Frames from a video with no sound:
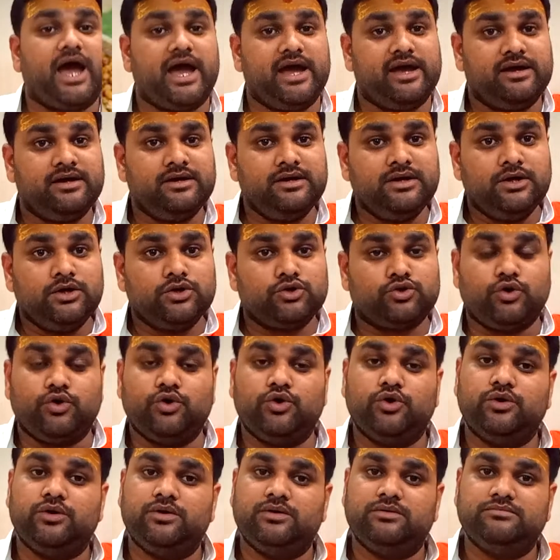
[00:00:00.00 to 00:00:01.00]
है तो
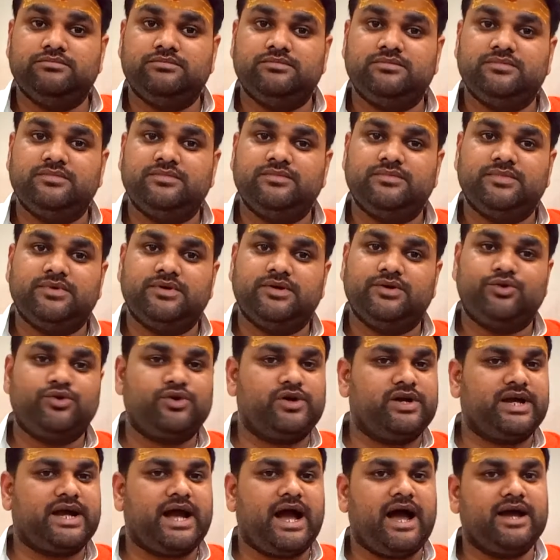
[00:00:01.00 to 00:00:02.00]

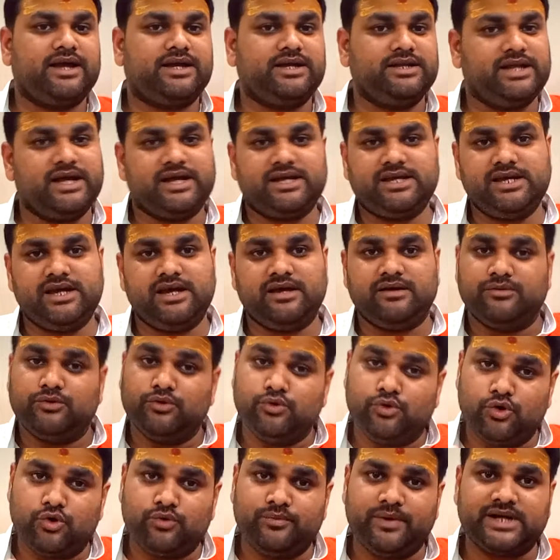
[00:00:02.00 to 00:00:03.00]
उन्होंने कहा कि देखिए
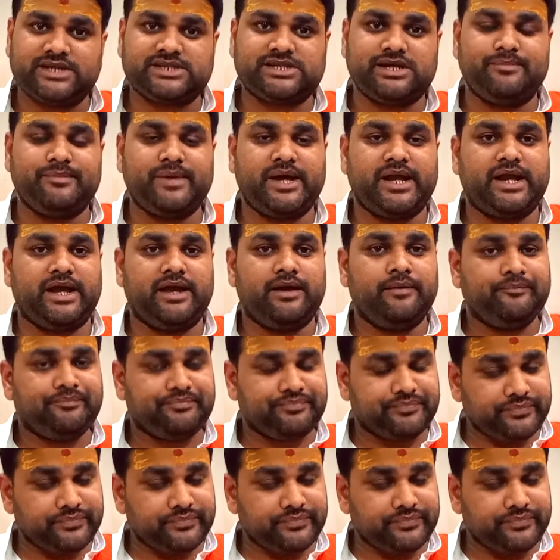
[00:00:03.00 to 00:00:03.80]
गुरुवर से मैंने